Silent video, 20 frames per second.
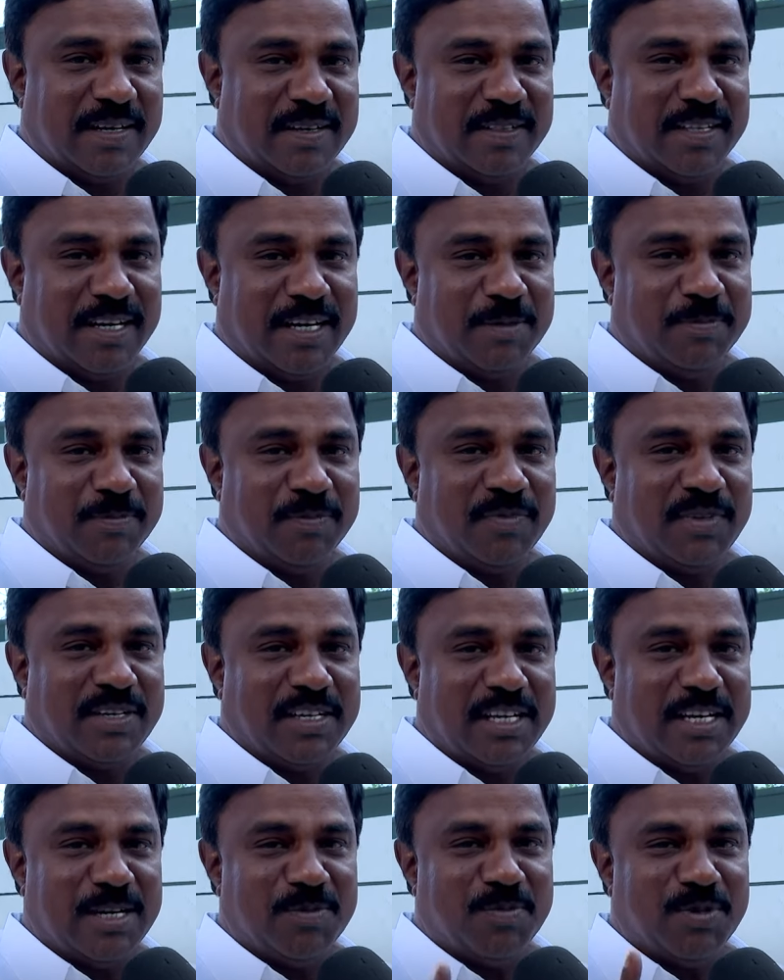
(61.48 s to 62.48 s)
இருந்தாலும்
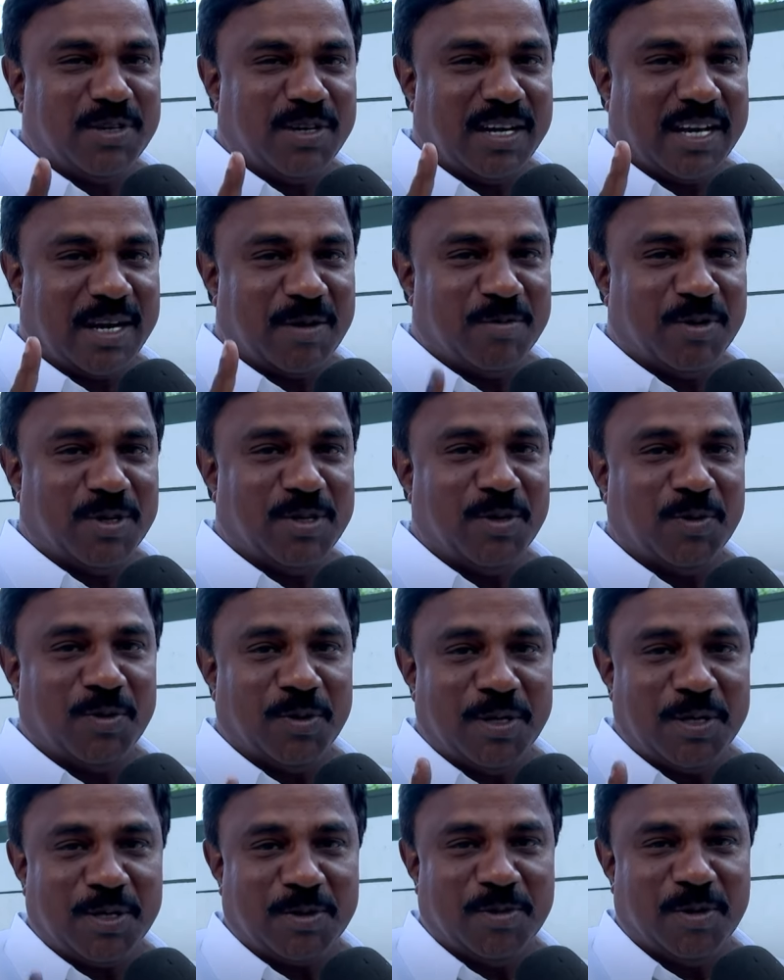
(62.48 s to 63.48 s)
இரும்பு கரம் கொண்டு
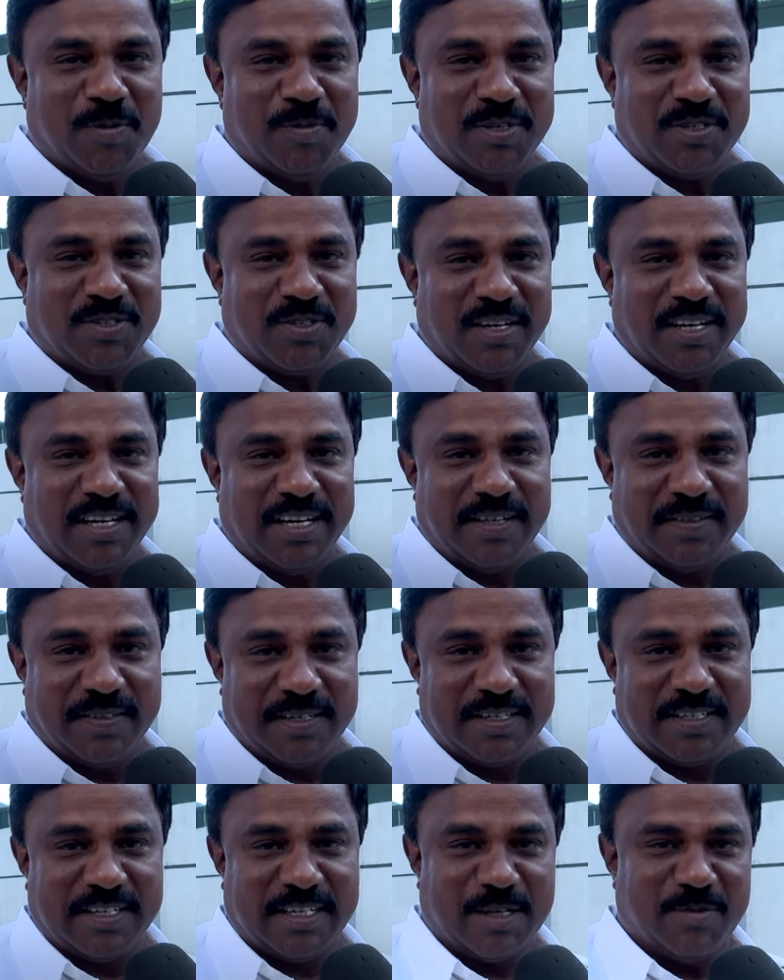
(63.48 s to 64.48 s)
ஒடுக்குவோம்னு சொல்லி
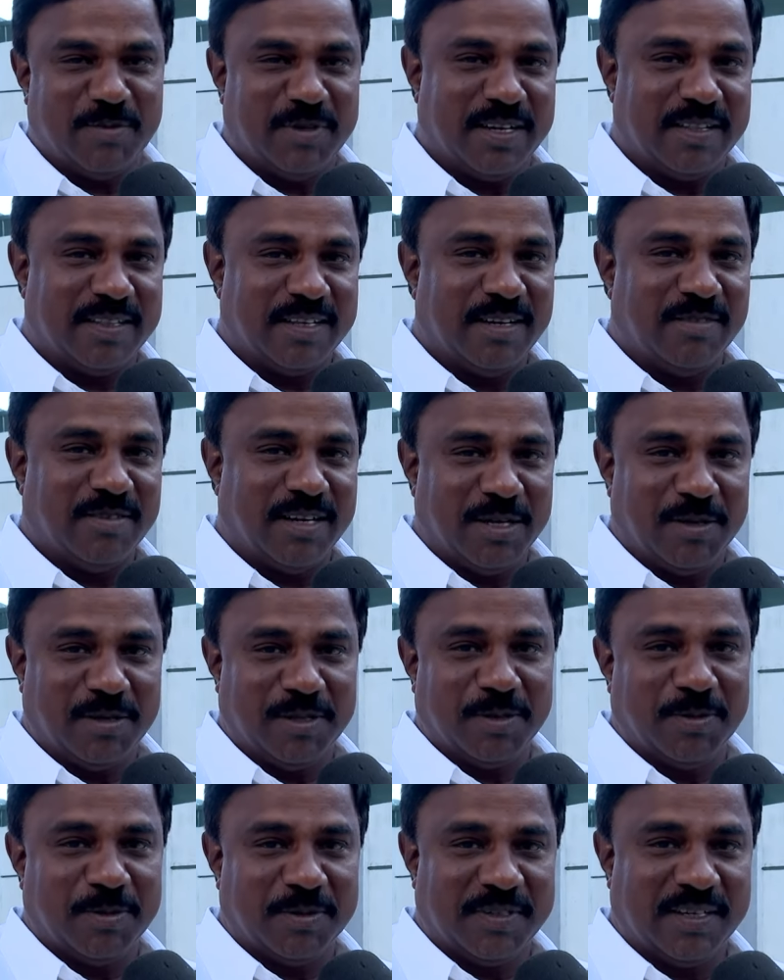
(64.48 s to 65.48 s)
நேற்றுக்கு சட்டமன்றத்தில்
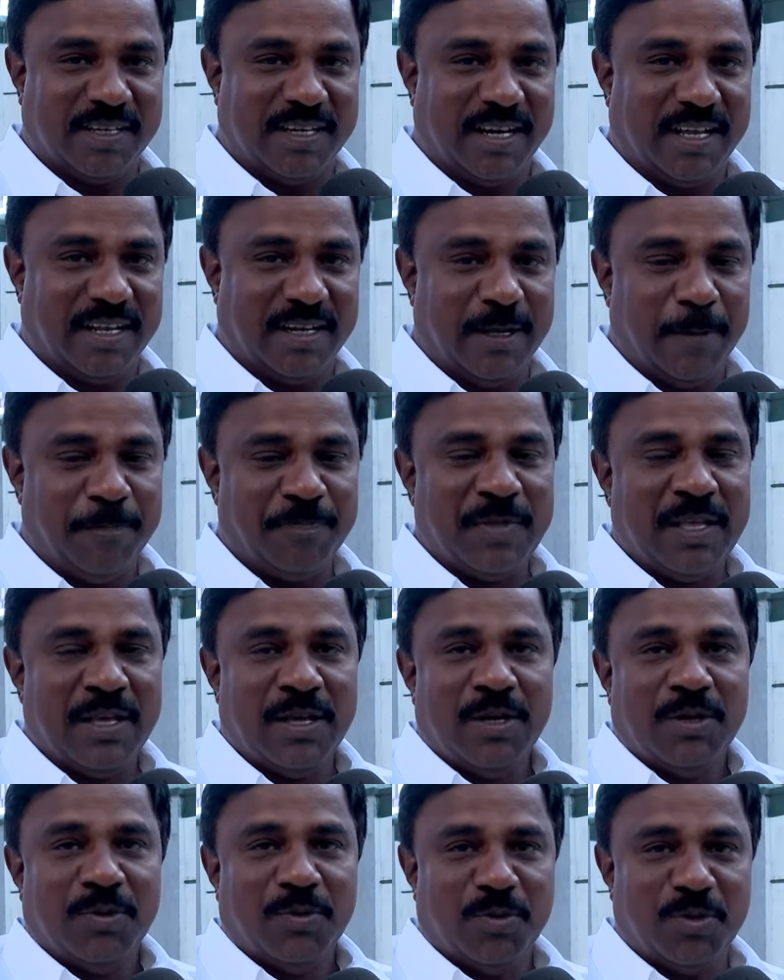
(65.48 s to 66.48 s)
வாக்குறுதி கொடுத்துருக்கிறாரு
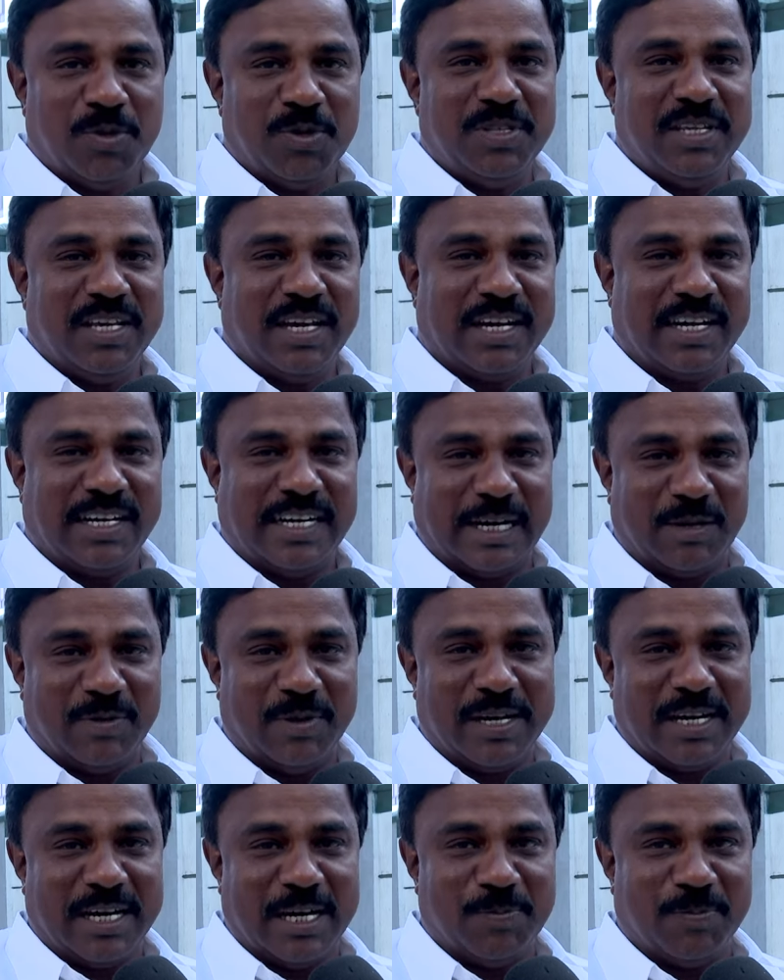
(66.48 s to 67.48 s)
உறுதியாக
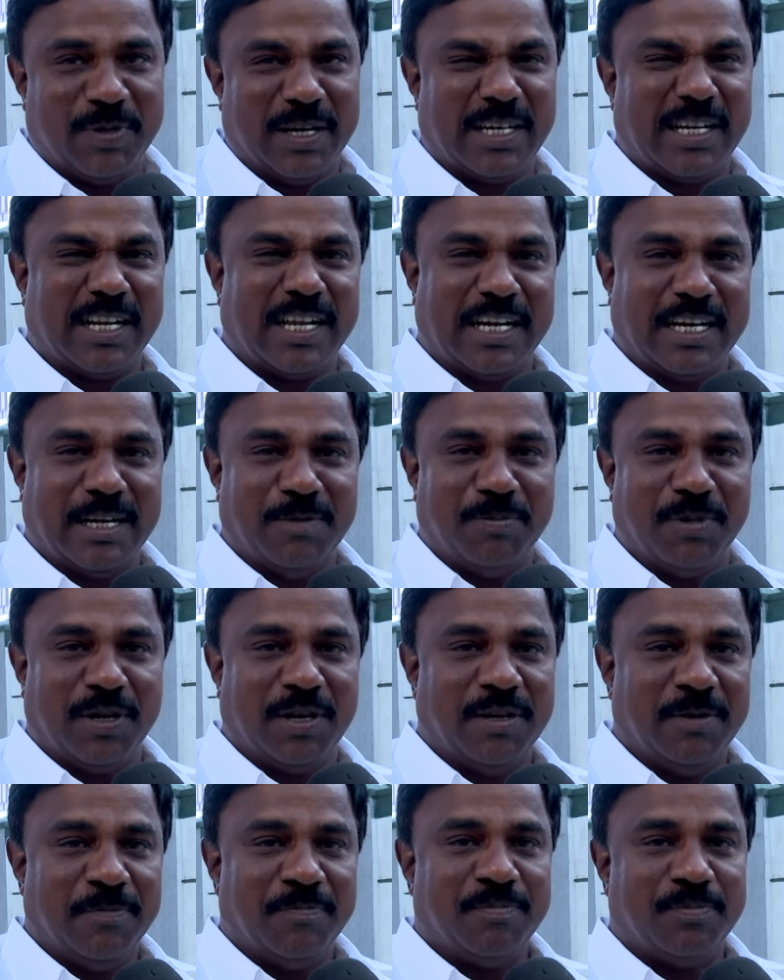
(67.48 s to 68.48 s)
நடவடிக்கை எடுப்பாங்கன்னு நாங்கள்
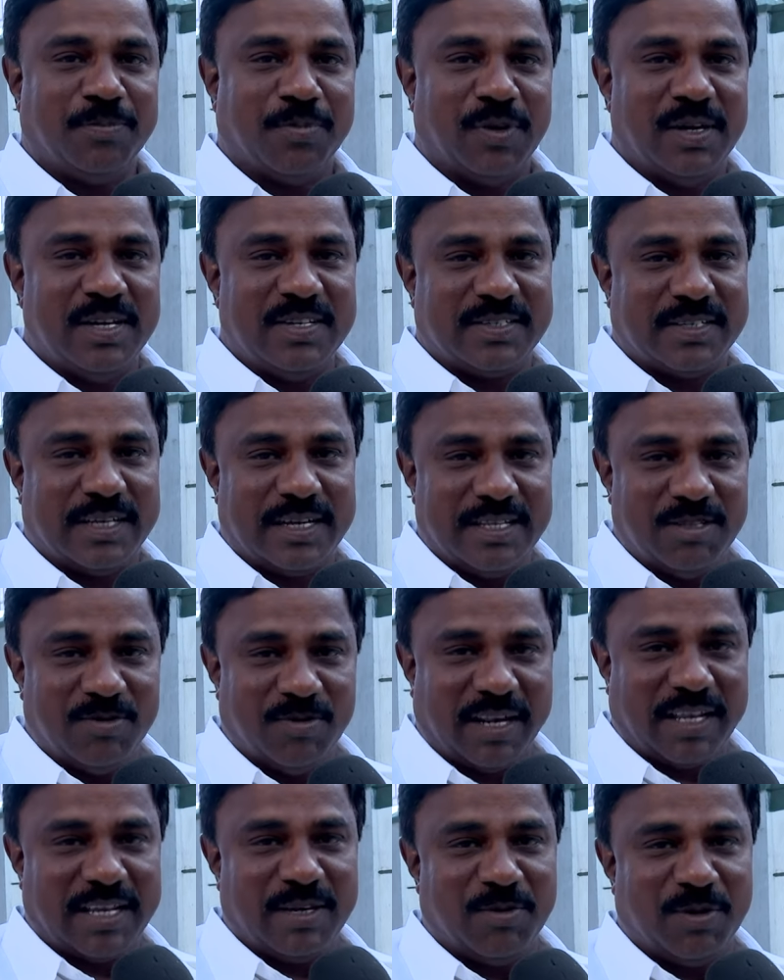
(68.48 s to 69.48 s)
நம்புகிறோம் போலீஸார் இது
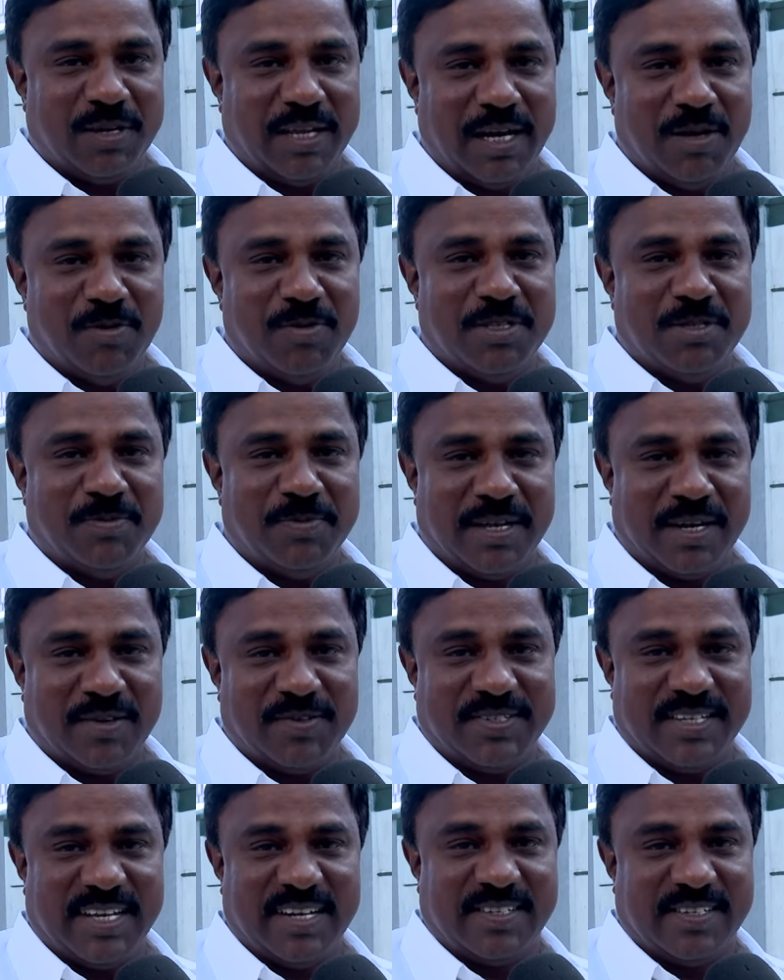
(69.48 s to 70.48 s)
வரைக்கும் ஒரு எழுபது பேரை
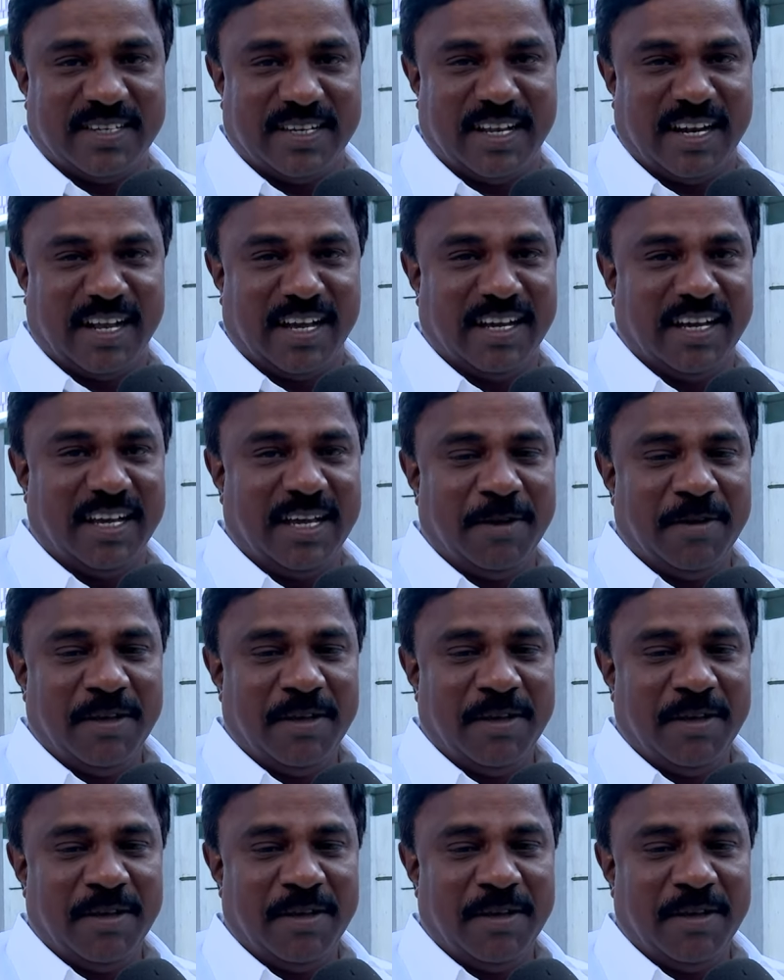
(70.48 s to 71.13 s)
விசாரிச்சிருக்கிறாங்க